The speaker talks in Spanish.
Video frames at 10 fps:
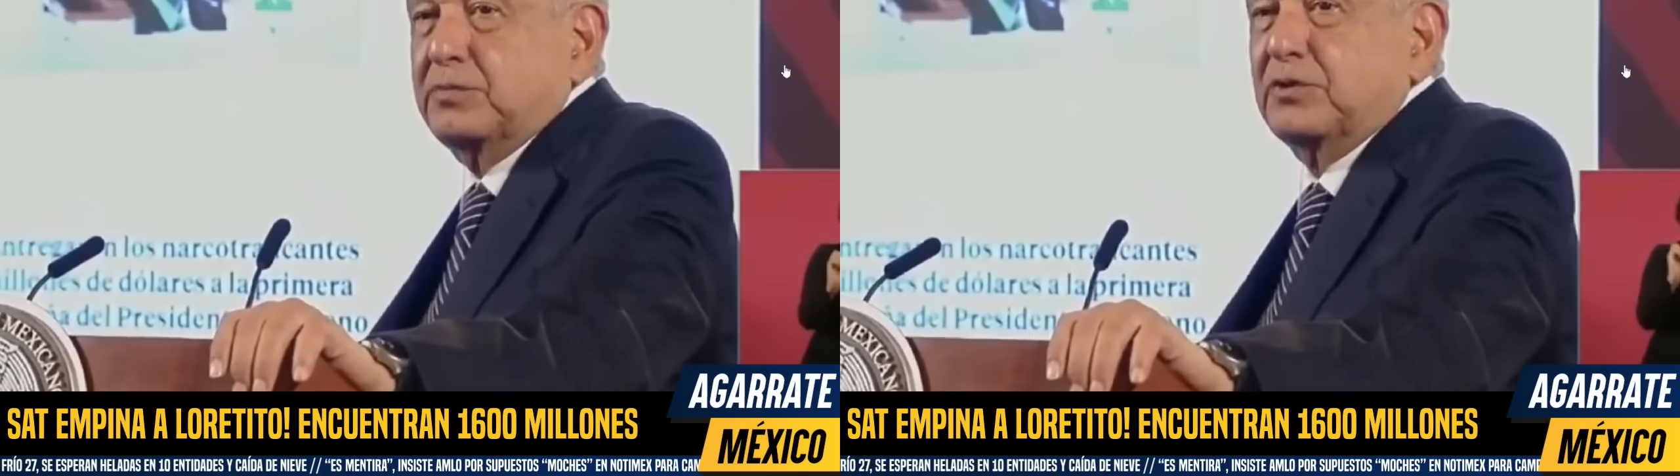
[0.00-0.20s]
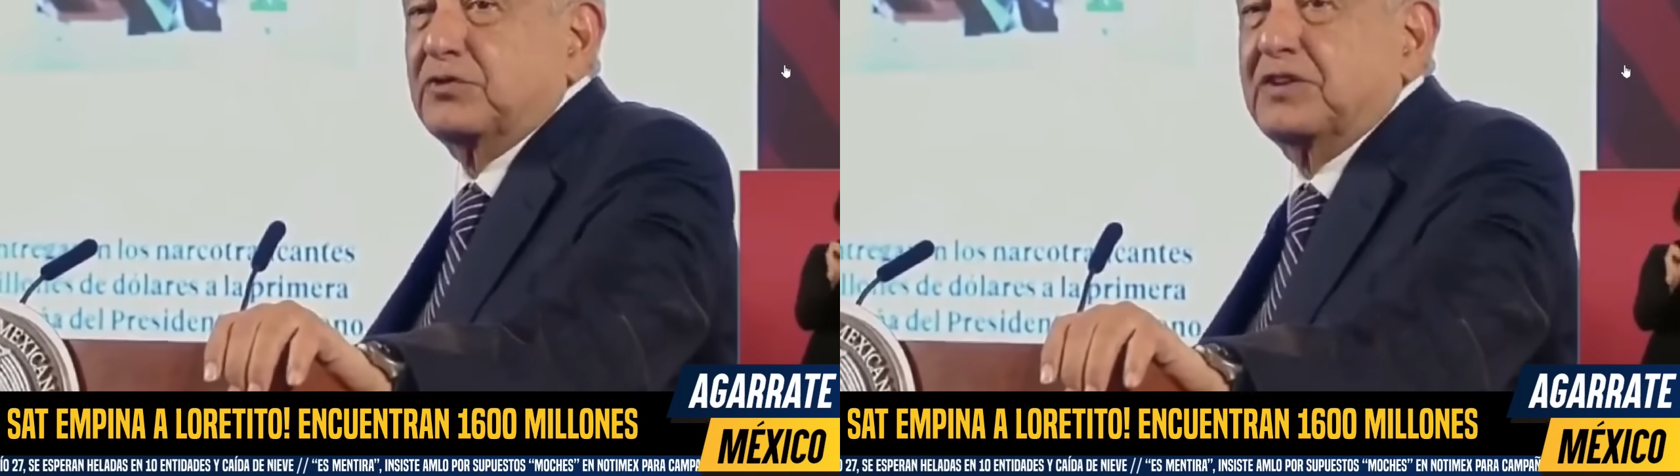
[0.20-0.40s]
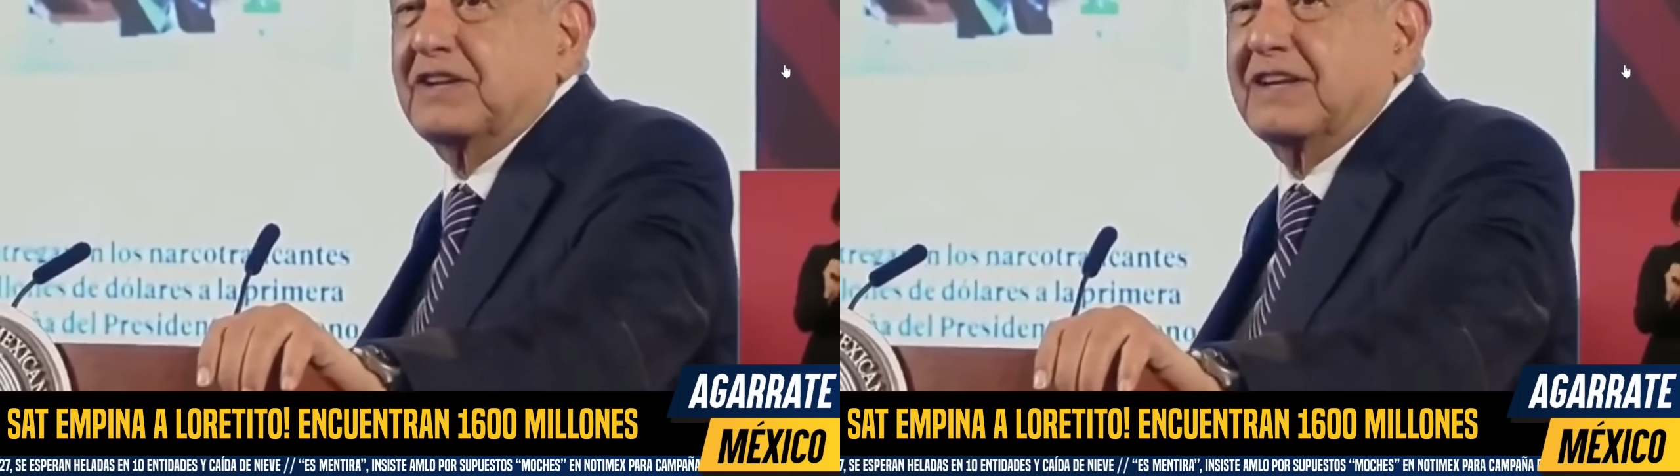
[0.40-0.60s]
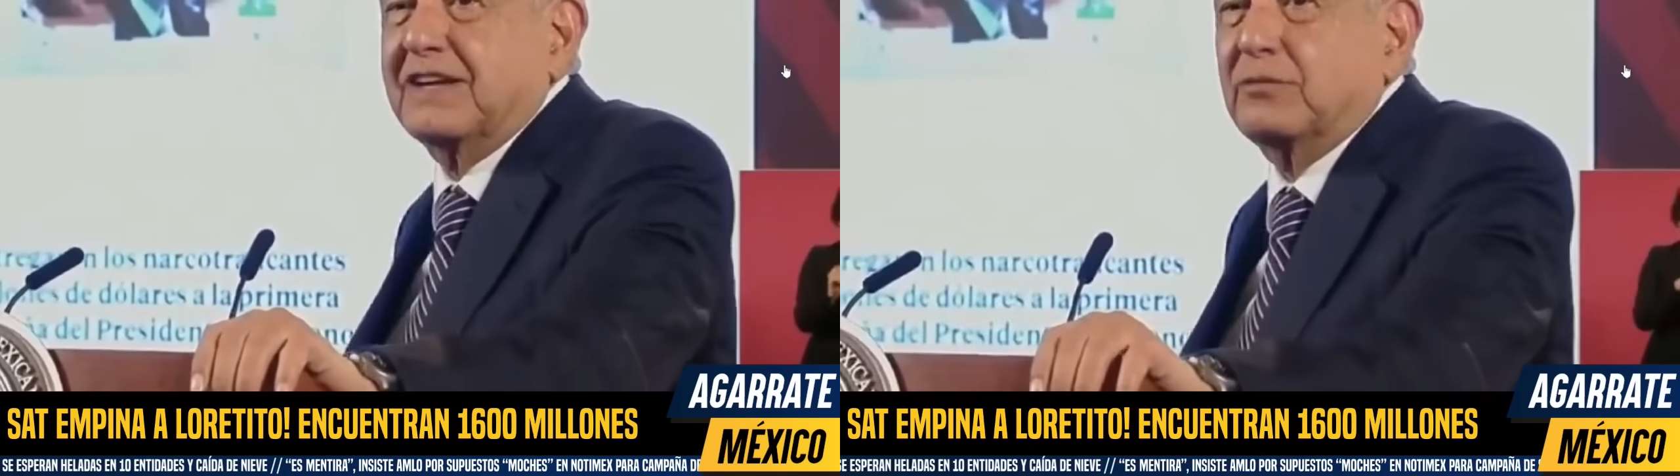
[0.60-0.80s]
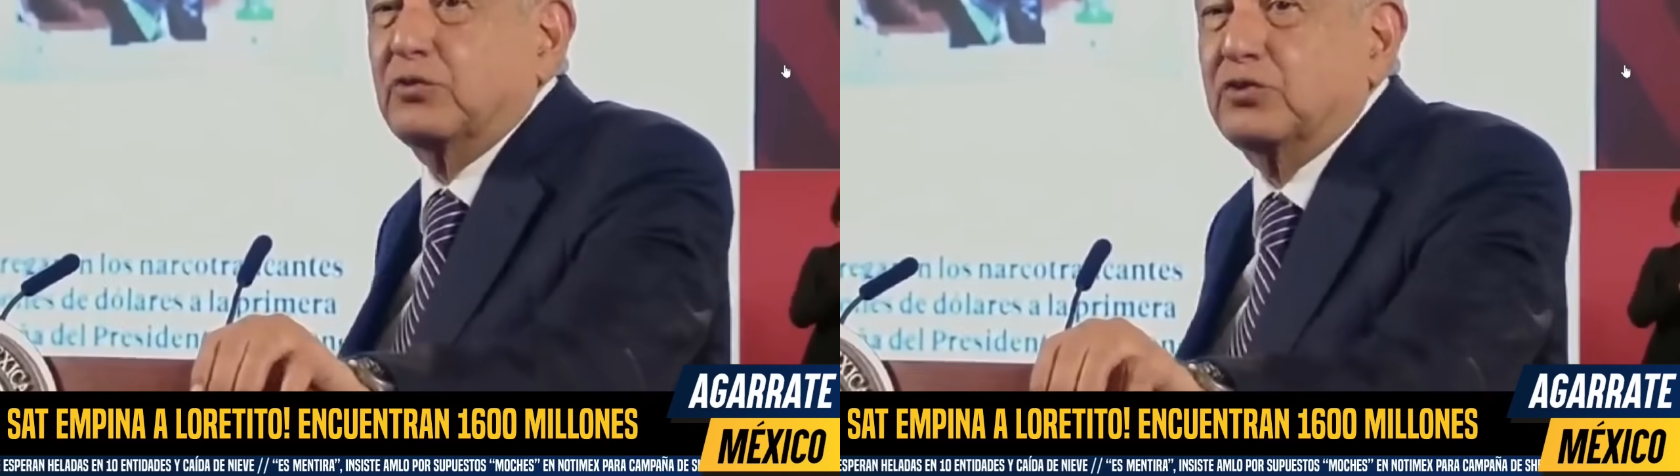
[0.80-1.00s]
pero sí
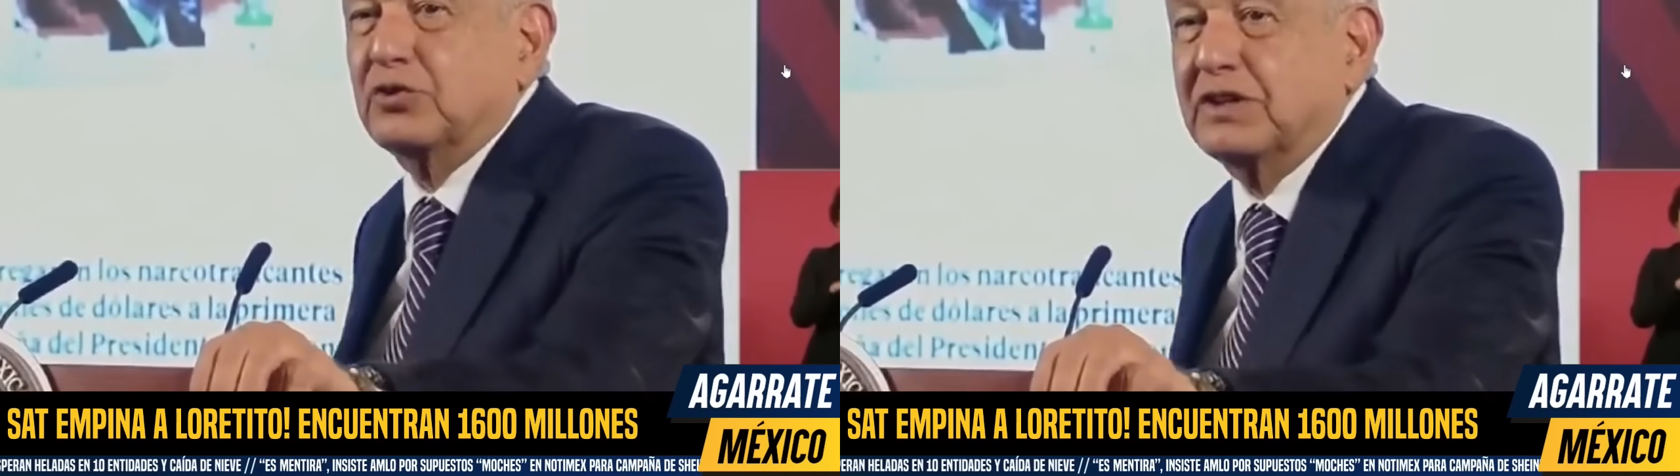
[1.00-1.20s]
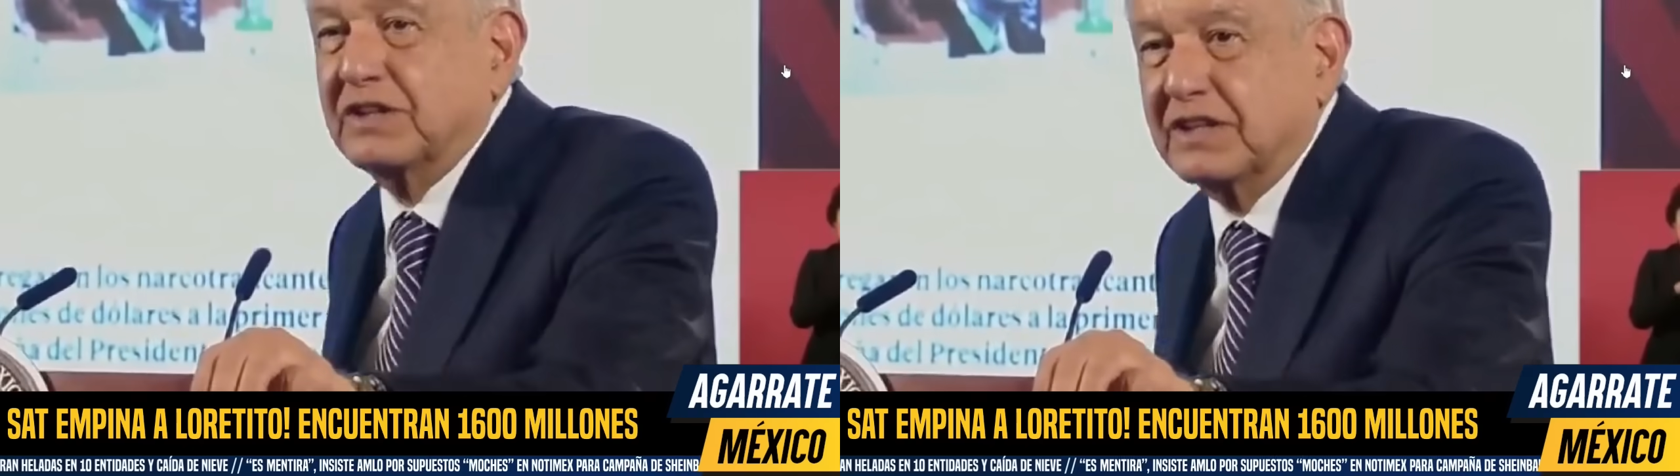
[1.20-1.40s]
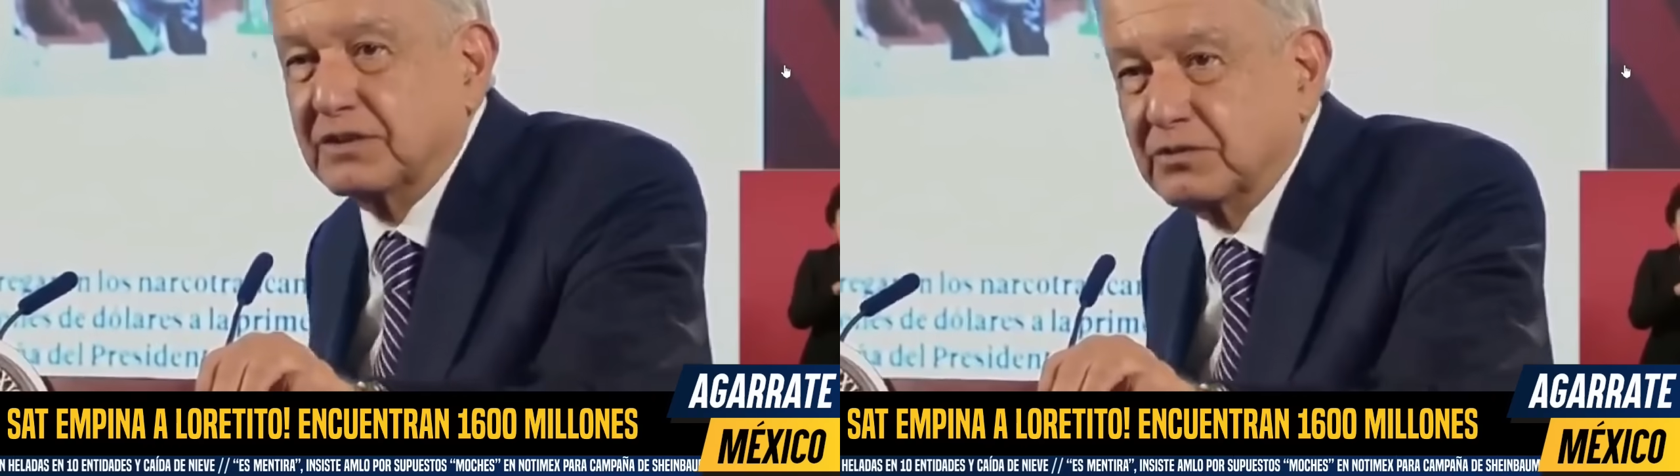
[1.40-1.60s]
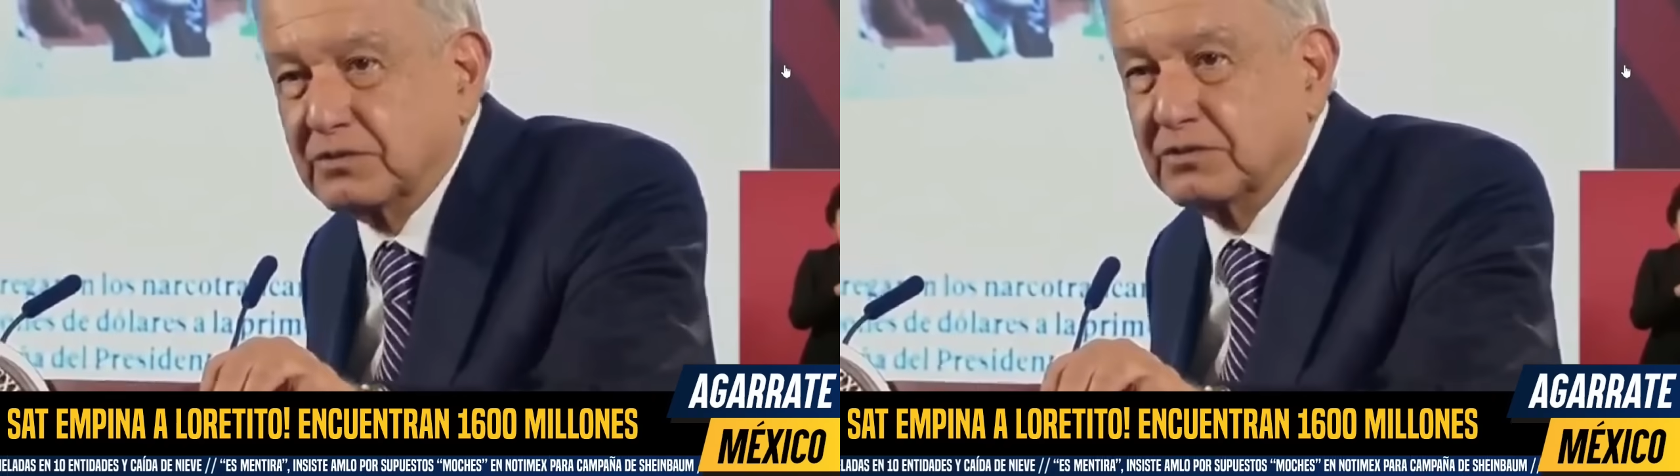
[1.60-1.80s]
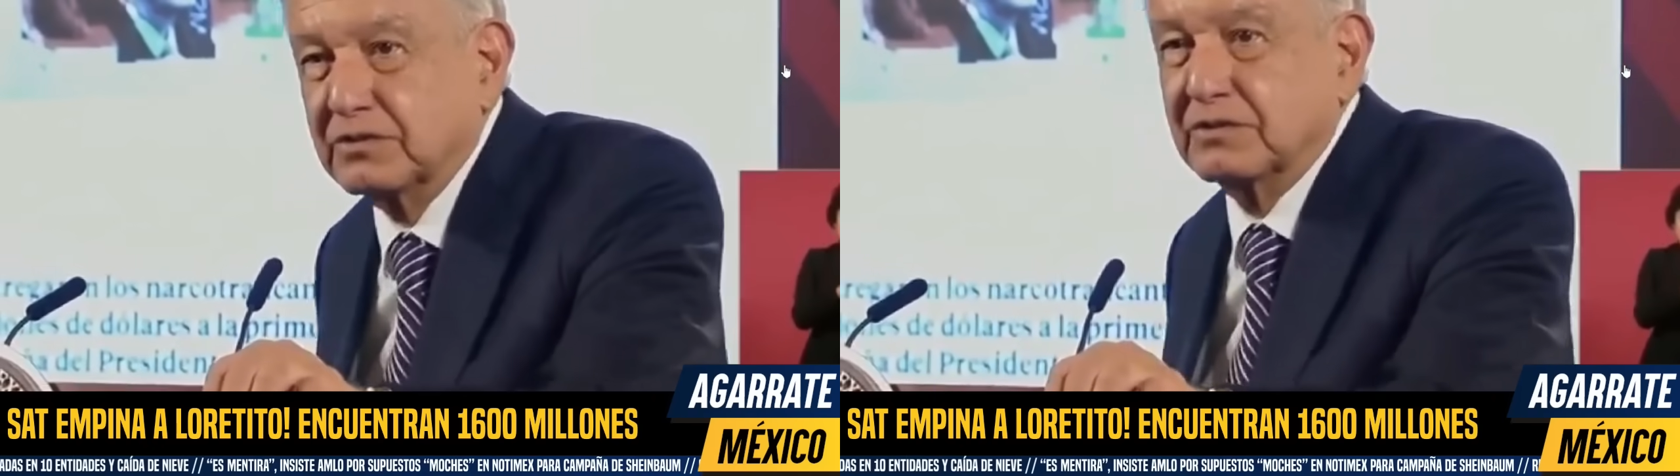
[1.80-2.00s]
deja mucho dinero